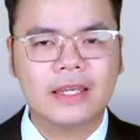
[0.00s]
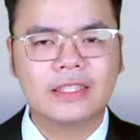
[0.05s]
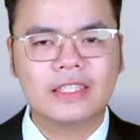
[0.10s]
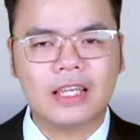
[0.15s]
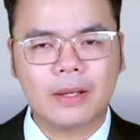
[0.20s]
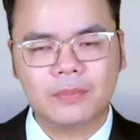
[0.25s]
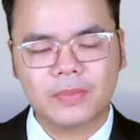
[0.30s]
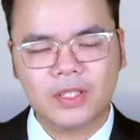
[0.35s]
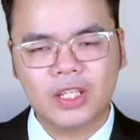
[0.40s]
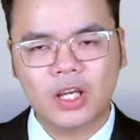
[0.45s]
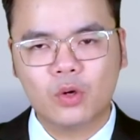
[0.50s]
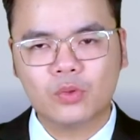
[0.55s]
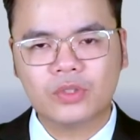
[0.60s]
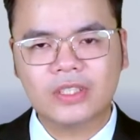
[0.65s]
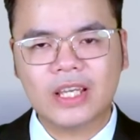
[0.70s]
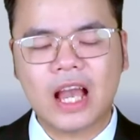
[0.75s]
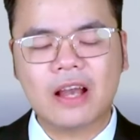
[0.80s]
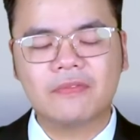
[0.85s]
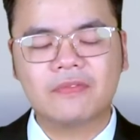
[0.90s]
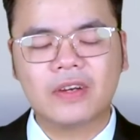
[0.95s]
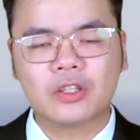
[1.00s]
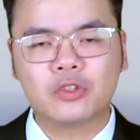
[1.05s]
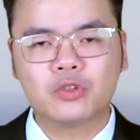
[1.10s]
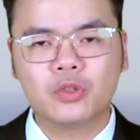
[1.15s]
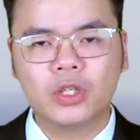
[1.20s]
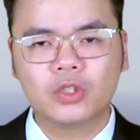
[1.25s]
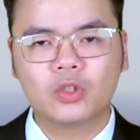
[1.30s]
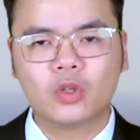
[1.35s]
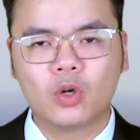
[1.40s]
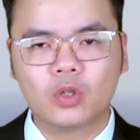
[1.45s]
nhằm điều tra và
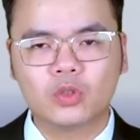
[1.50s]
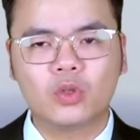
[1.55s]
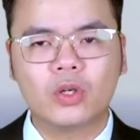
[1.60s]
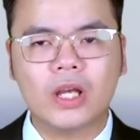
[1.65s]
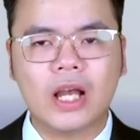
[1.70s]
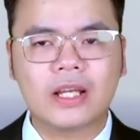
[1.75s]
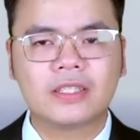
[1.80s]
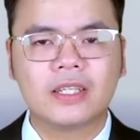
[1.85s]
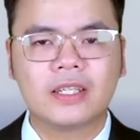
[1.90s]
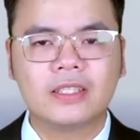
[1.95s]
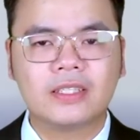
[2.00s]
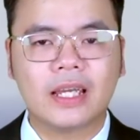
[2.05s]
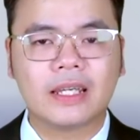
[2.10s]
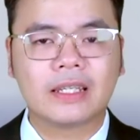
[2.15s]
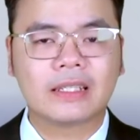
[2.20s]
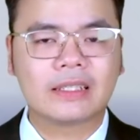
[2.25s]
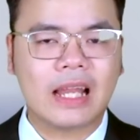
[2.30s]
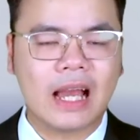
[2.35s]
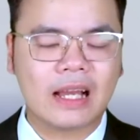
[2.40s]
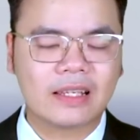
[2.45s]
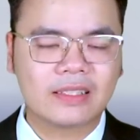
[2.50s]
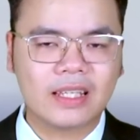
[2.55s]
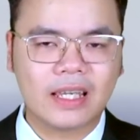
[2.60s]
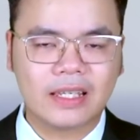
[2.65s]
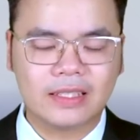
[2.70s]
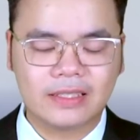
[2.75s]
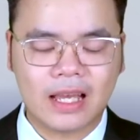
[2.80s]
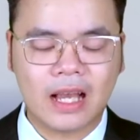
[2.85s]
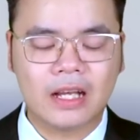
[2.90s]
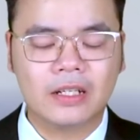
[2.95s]
truy tố tội ác chiến tranh đang
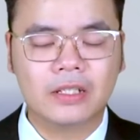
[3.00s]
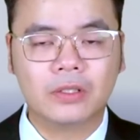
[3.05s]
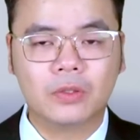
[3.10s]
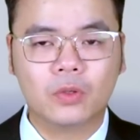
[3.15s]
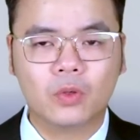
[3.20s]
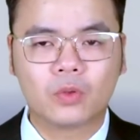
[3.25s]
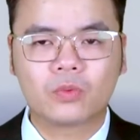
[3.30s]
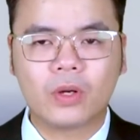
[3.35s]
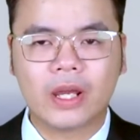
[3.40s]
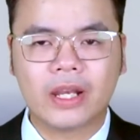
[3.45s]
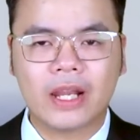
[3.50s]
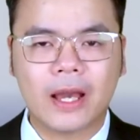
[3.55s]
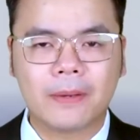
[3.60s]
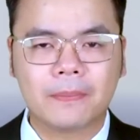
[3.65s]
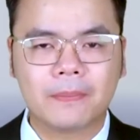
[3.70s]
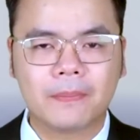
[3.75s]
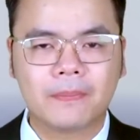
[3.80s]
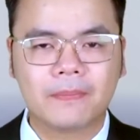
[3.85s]
xảy ra ở Ukraine.